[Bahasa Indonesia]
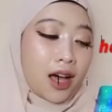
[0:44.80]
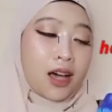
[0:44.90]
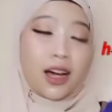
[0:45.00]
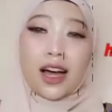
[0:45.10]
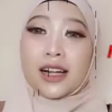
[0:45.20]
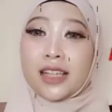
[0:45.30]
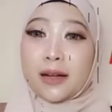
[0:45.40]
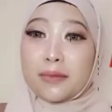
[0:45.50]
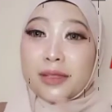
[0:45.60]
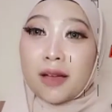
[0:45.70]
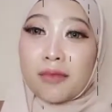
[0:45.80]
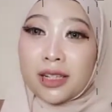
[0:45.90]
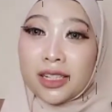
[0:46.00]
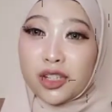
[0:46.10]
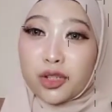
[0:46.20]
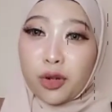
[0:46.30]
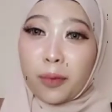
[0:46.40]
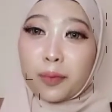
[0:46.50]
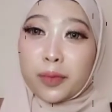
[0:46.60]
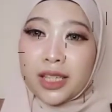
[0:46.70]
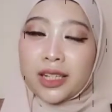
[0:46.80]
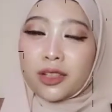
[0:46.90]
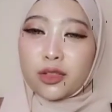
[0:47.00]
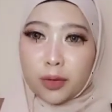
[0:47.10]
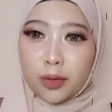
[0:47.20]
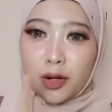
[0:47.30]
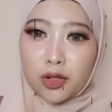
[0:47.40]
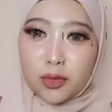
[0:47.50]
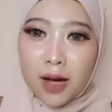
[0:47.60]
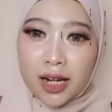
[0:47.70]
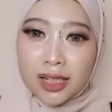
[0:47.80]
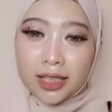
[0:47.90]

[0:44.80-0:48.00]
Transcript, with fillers: Kalian bisa beli di Shopee. Ini tuh super bagus banget.